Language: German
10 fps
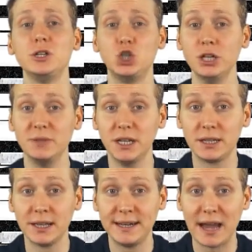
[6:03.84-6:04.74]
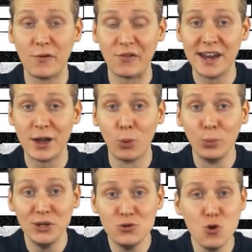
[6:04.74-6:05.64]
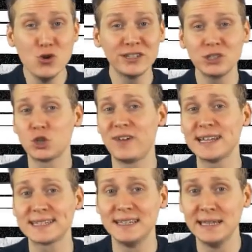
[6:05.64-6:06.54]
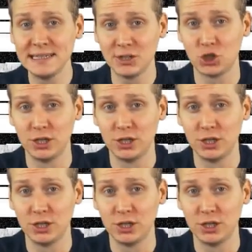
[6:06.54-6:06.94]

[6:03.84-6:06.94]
Regimegegner, der auf einer ominösen schwarzen Liste